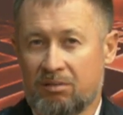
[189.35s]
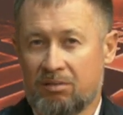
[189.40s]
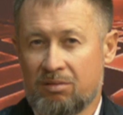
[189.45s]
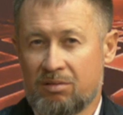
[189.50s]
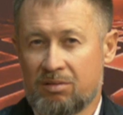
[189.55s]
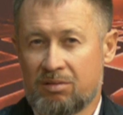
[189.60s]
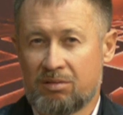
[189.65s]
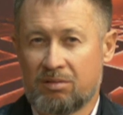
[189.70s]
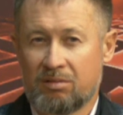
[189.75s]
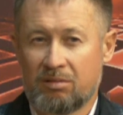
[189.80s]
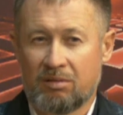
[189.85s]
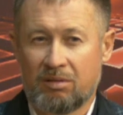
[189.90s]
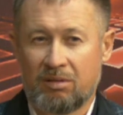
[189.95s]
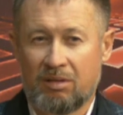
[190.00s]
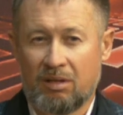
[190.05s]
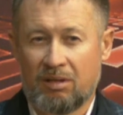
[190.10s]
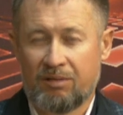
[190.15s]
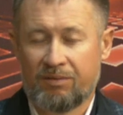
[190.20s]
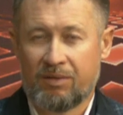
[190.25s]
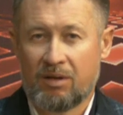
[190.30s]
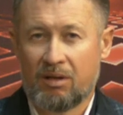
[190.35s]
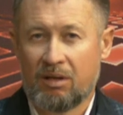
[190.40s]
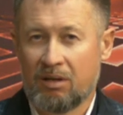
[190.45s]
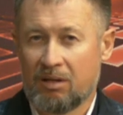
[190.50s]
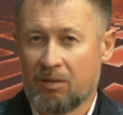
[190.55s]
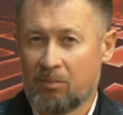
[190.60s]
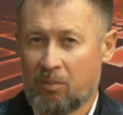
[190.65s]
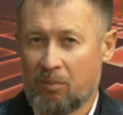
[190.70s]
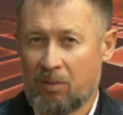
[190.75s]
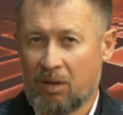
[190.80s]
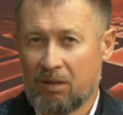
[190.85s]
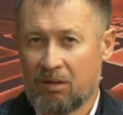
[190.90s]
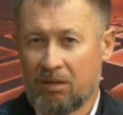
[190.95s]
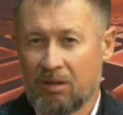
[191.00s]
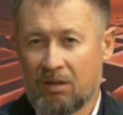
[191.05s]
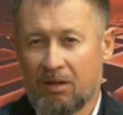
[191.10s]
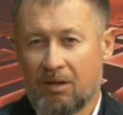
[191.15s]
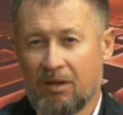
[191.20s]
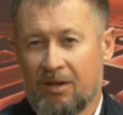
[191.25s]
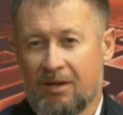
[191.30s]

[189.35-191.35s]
То есть где-то в какие-то моменты,